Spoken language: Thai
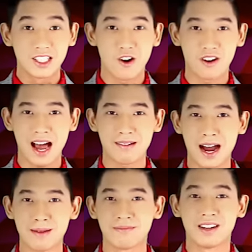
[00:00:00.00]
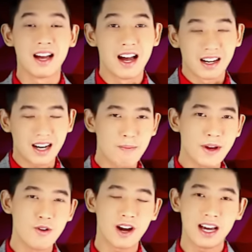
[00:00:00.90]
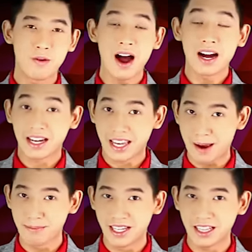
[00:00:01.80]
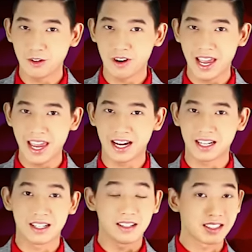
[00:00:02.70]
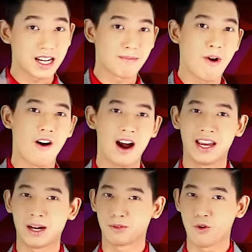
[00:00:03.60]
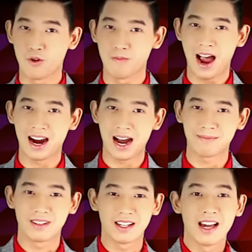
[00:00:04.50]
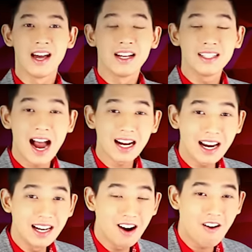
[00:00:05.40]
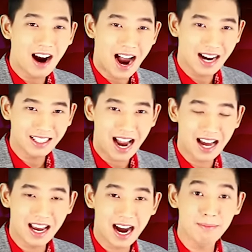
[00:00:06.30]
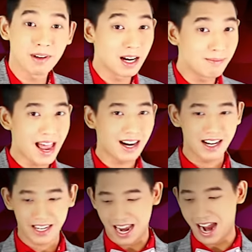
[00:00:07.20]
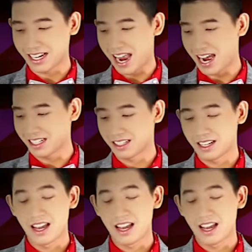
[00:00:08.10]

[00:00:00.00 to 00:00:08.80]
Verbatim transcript: โชคลาภครับ เราไปดูกันเลยว่า เข็มทิศตัวเลขจะบอกอะไรกับตัวคุณบ้างครับ อย่างในเรื่องของการงานนะครับ เริ่มแรกเลยการงาน